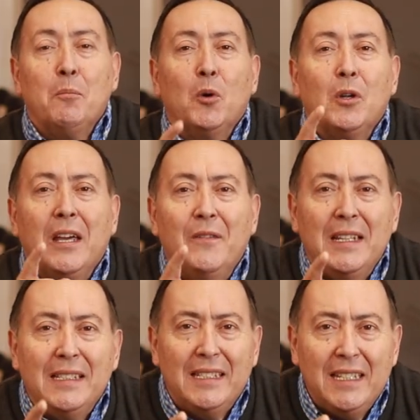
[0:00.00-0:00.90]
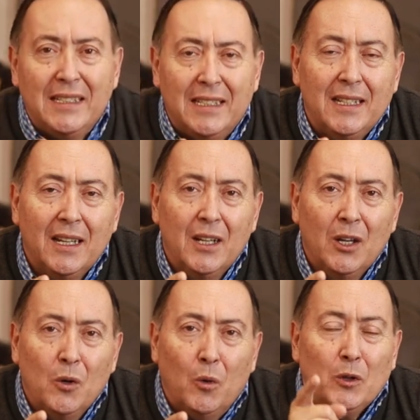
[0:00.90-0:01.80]
Porque venciste
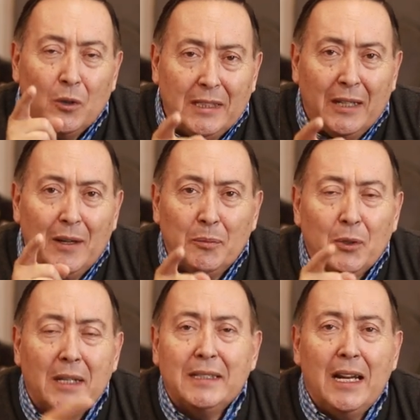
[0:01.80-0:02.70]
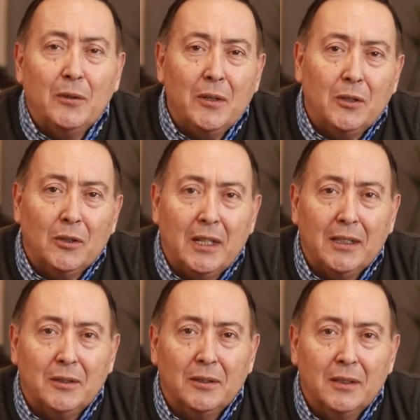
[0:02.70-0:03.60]
cuando estabas por hacer algo
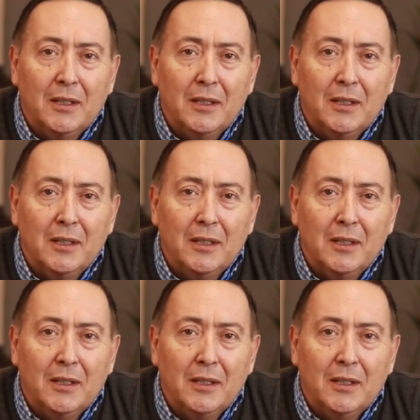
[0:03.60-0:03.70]
incorrecto.